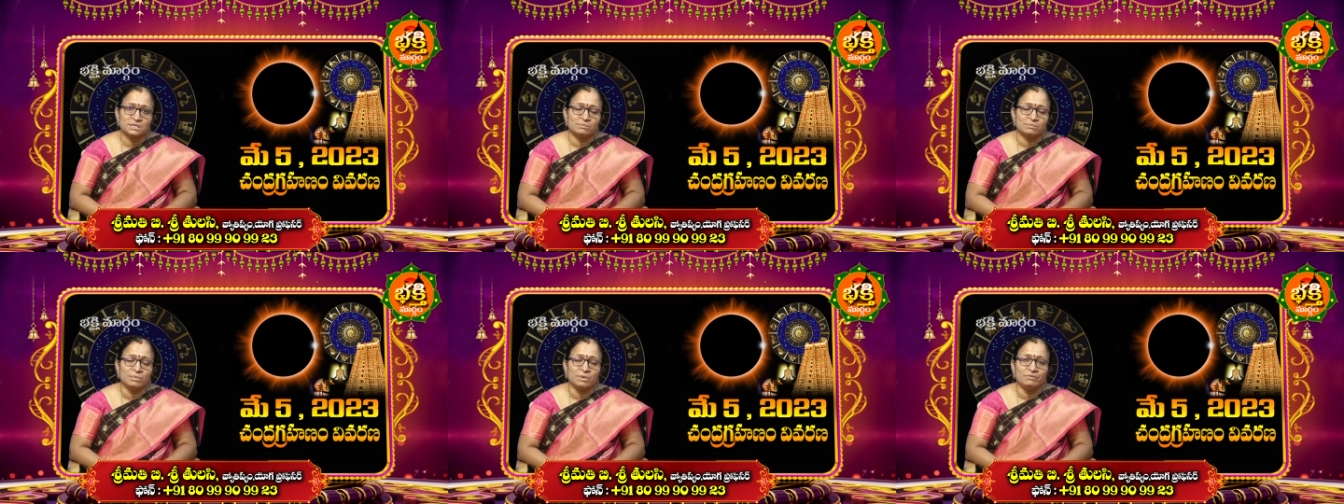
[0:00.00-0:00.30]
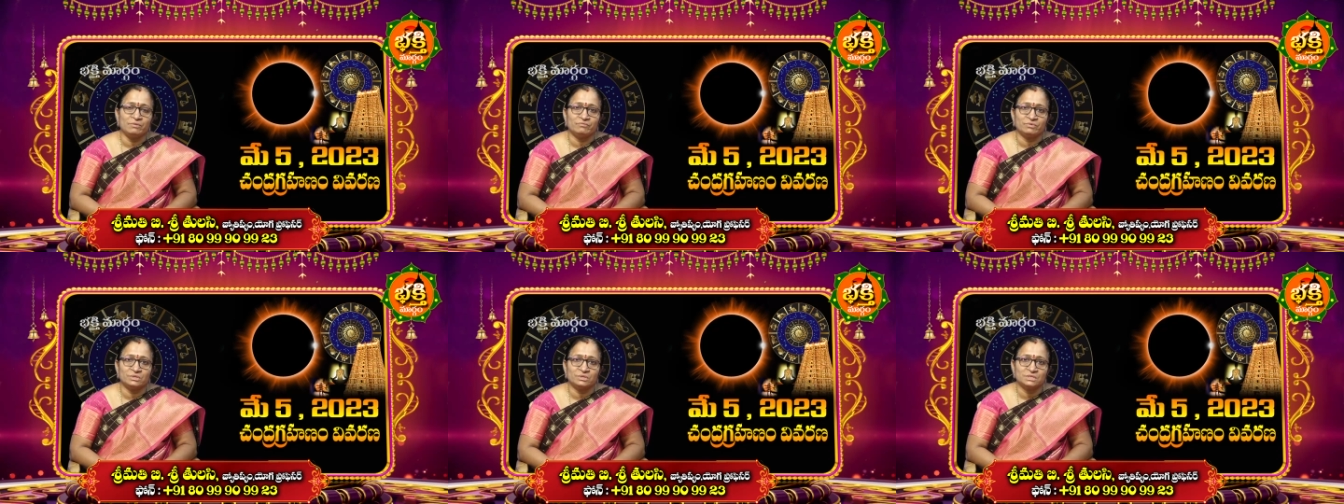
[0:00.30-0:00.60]

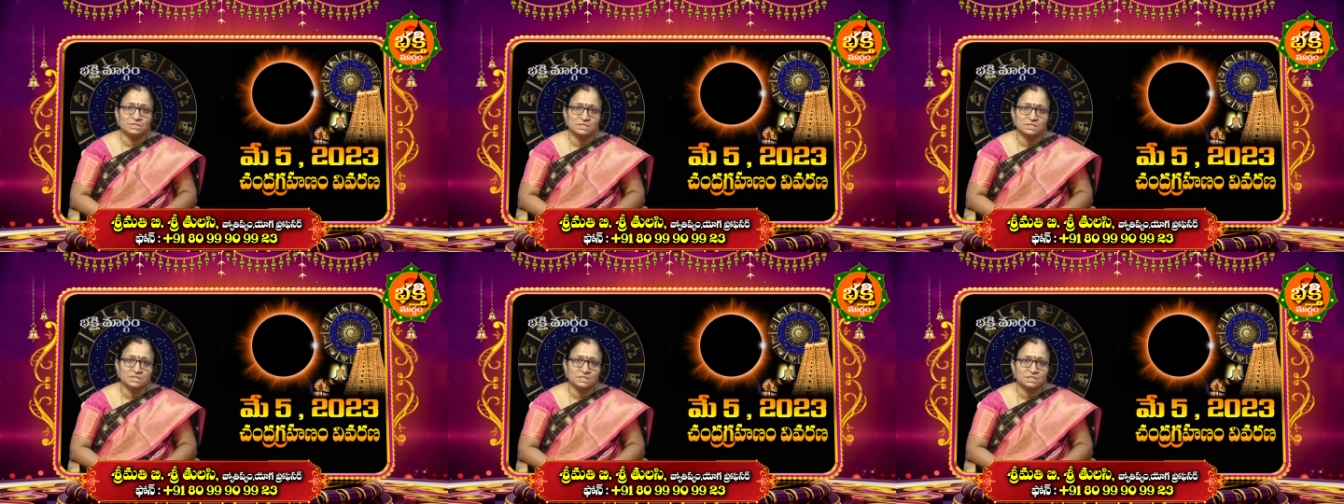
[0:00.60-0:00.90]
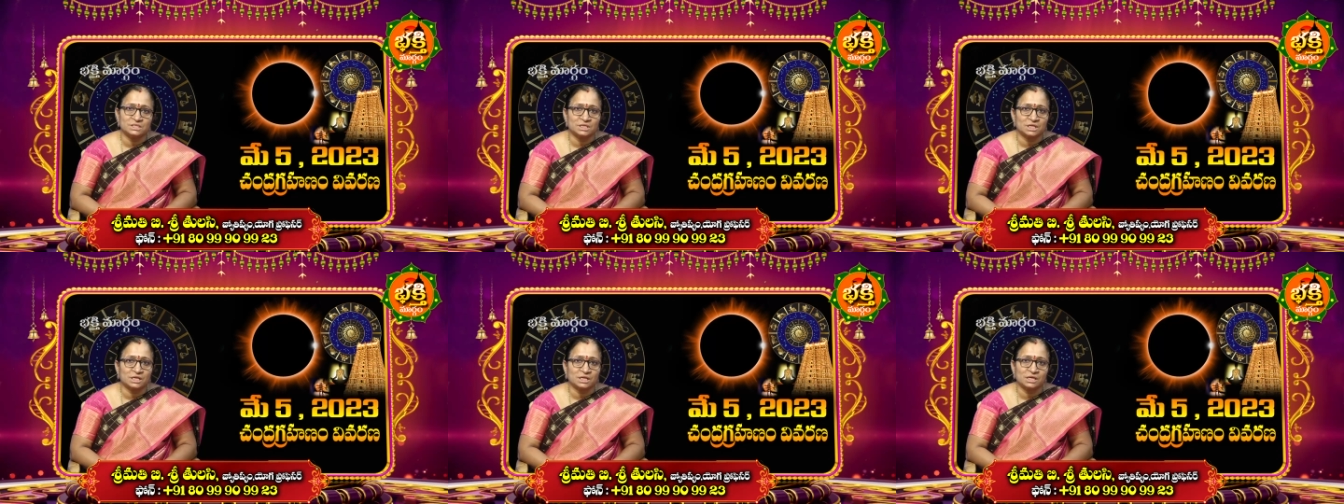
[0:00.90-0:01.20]
సమయం వెచ్చించి
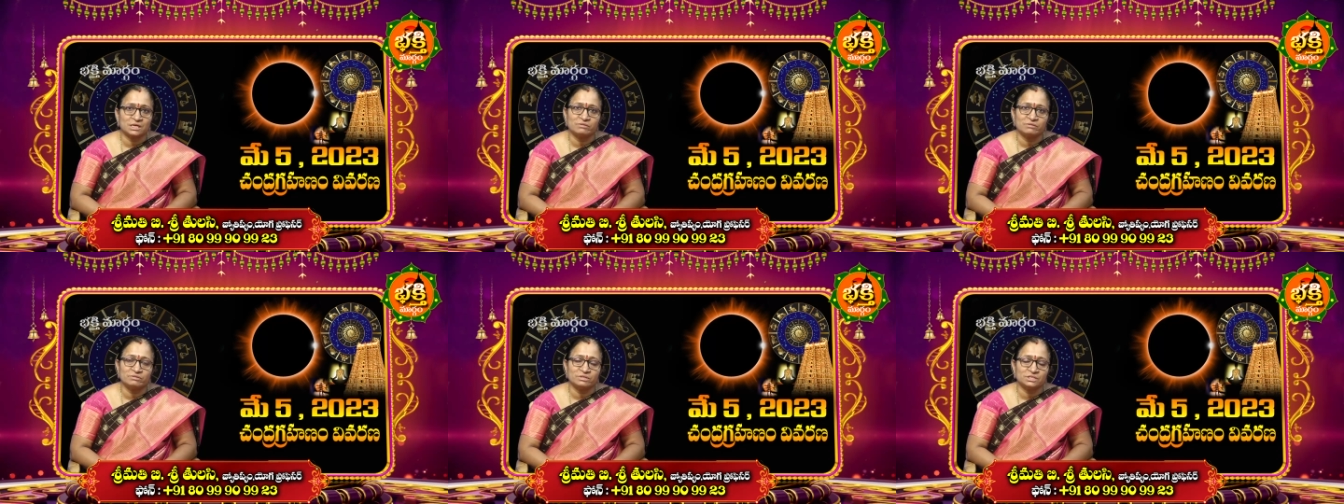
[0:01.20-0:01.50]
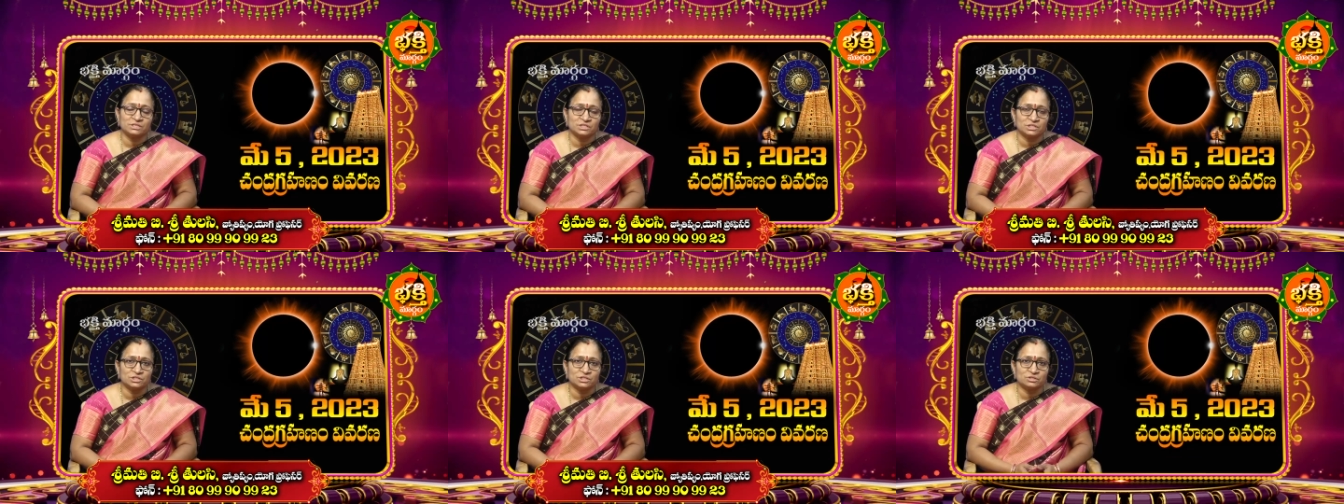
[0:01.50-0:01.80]
చక్కగా
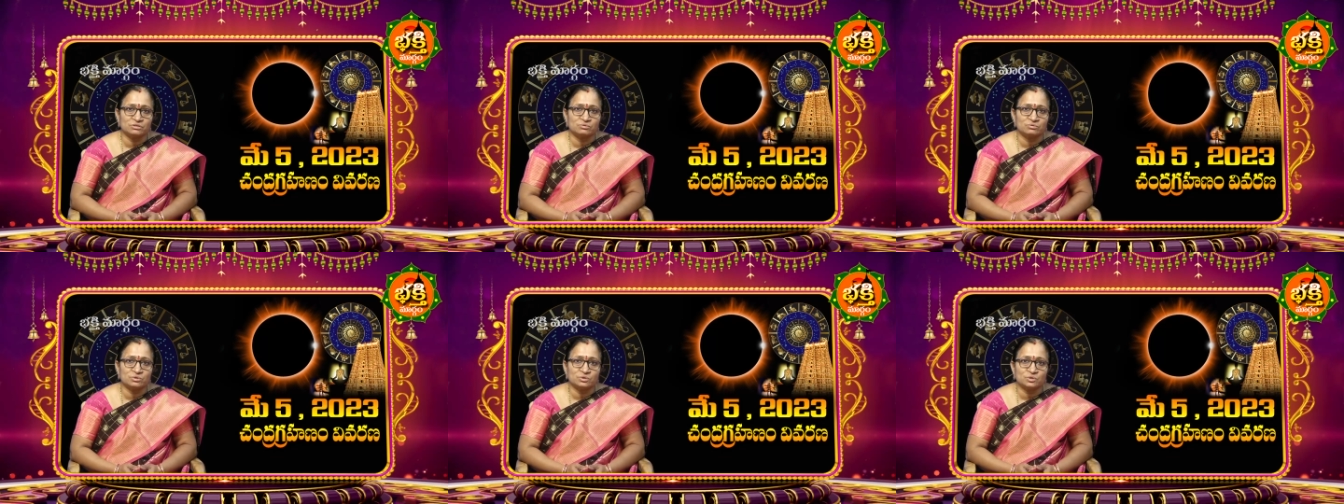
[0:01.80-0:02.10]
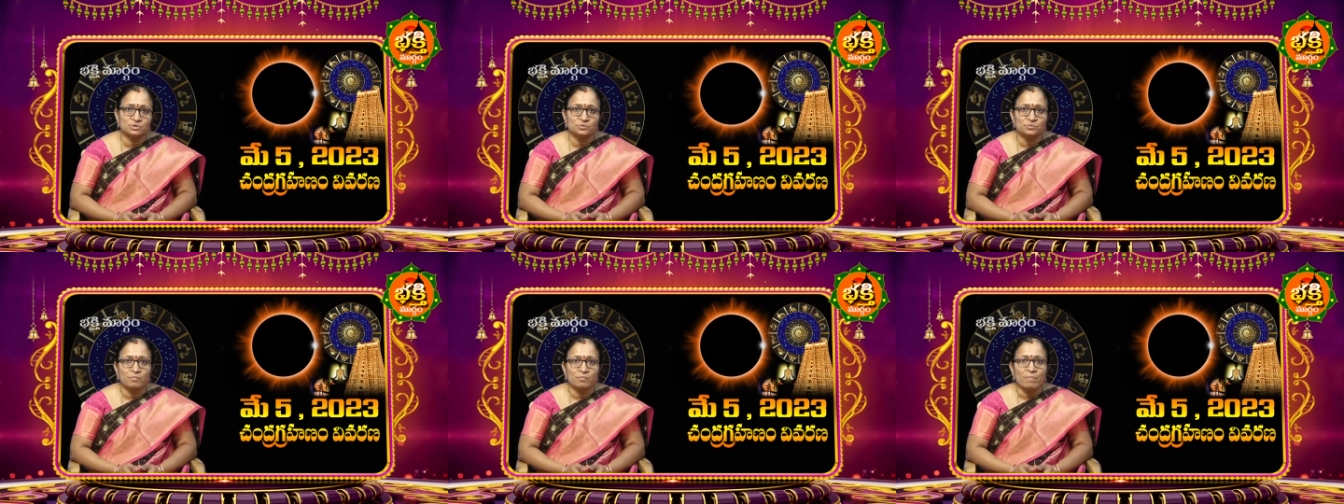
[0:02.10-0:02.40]

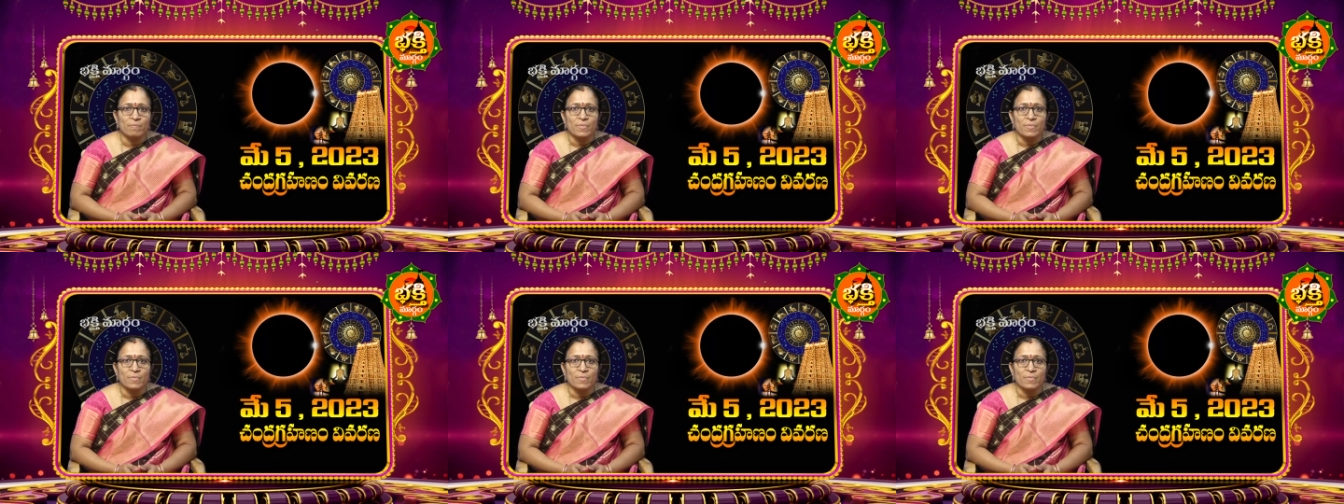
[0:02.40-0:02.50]
వీక్షించవచ్చు